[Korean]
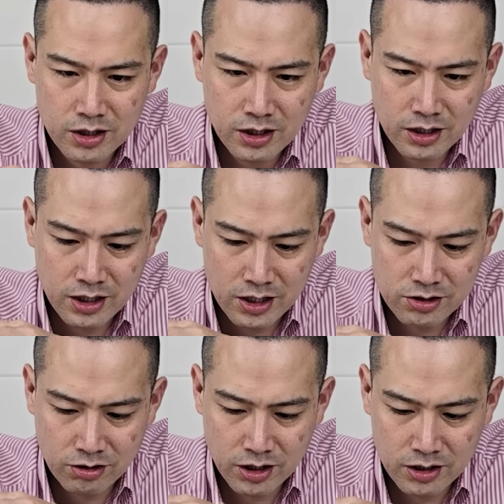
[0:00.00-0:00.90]
그러니까
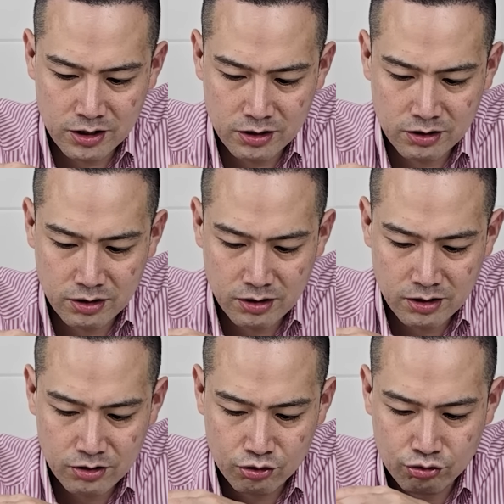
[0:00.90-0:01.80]
예전에는
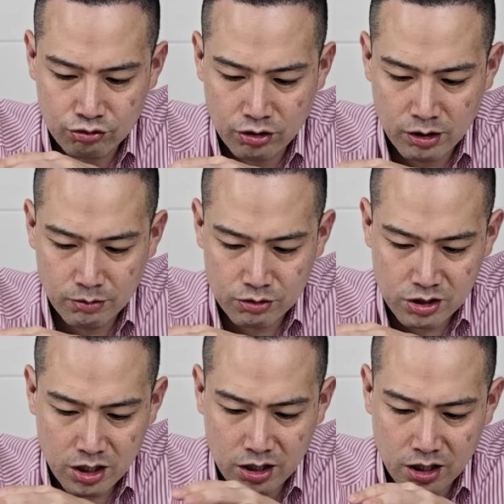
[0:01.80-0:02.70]
중국의 뭐
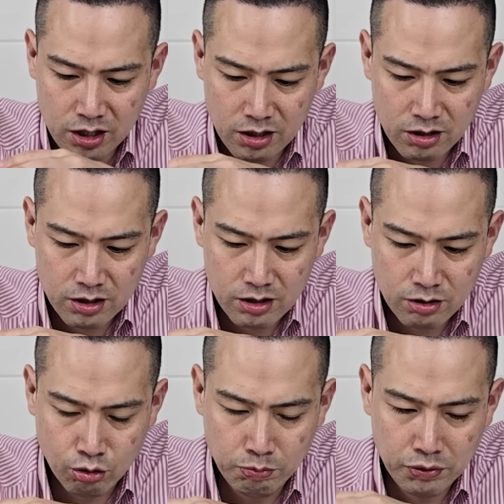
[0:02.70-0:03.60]
최대
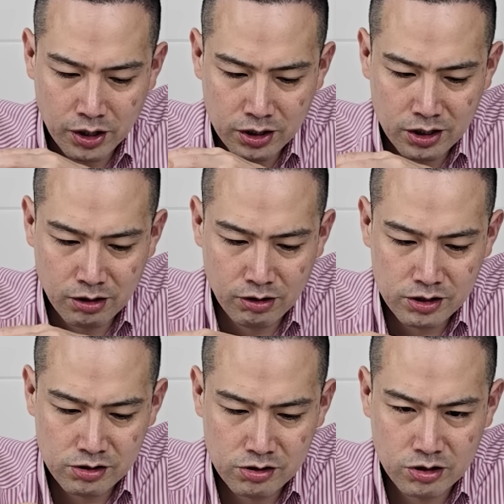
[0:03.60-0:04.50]
오프라인이라고 할
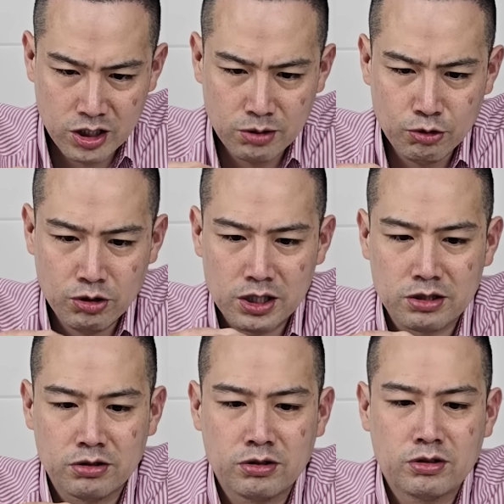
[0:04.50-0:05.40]
수 있는
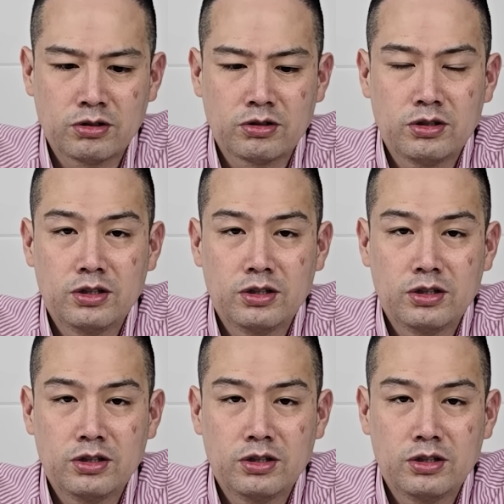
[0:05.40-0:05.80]
티몰에서